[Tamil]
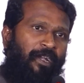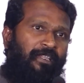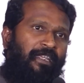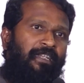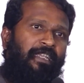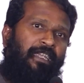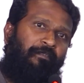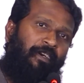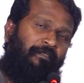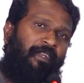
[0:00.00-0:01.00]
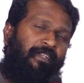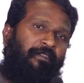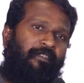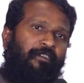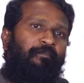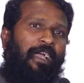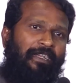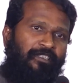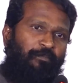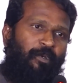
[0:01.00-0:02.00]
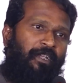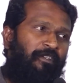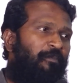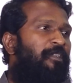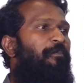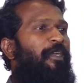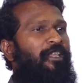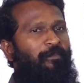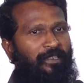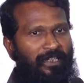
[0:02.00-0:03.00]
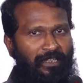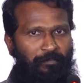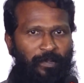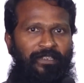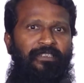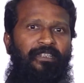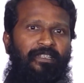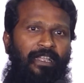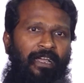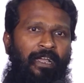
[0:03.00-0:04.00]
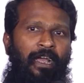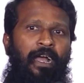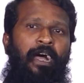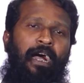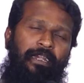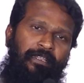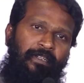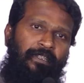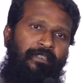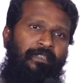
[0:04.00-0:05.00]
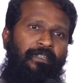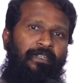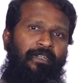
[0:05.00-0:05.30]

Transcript: படத்தை நீங்கள் வரவேற்ற விதம் அக்செப்ட் பண்ண விதம் இந்த படத்தை பற்றி நீங்கள் பேசுனது தான் அடுத்தடுத்து